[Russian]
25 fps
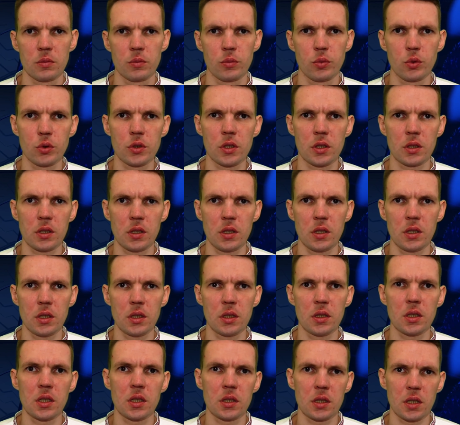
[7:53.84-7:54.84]
Будет ли
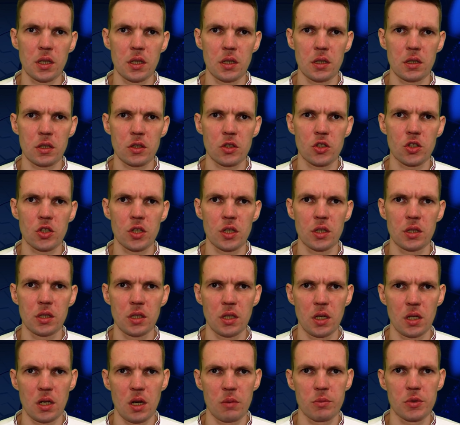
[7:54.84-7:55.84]
это
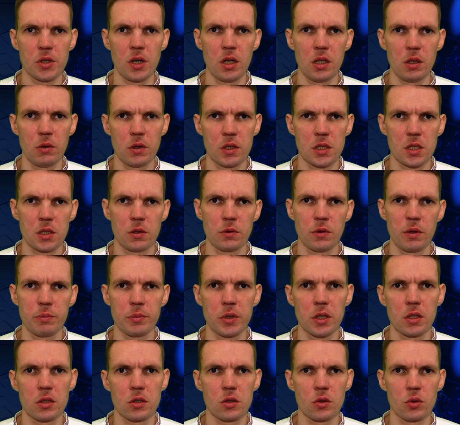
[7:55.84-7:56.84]
решение обжаловаться в
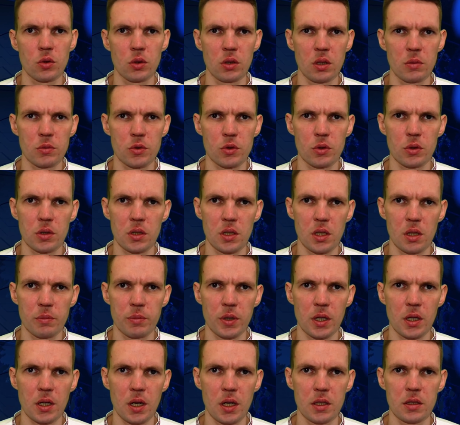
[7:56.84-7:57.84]
апелляционном суде,
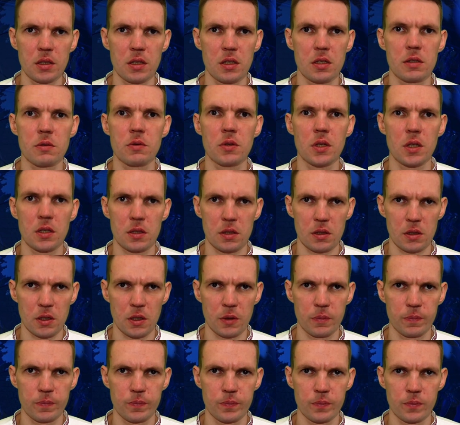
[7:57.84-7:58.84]
пока
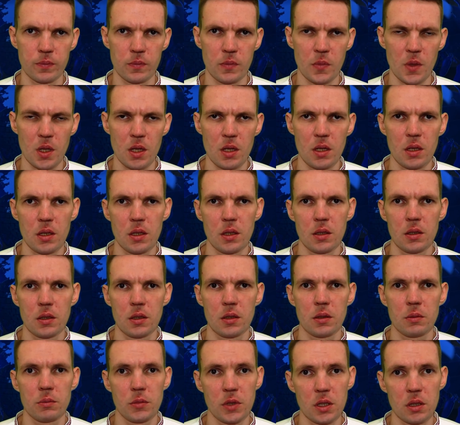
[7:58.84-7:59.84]
неизвестно.
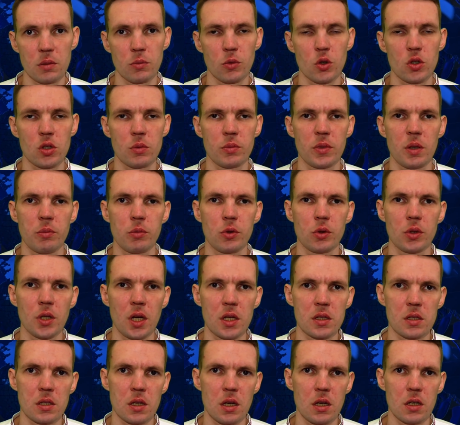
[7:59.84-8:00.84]
Мы можем
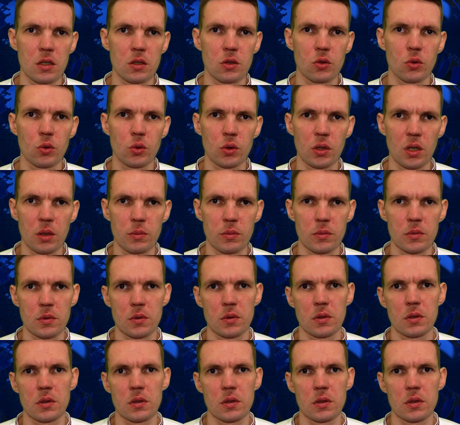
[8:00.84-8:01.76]
наблюдать за ходом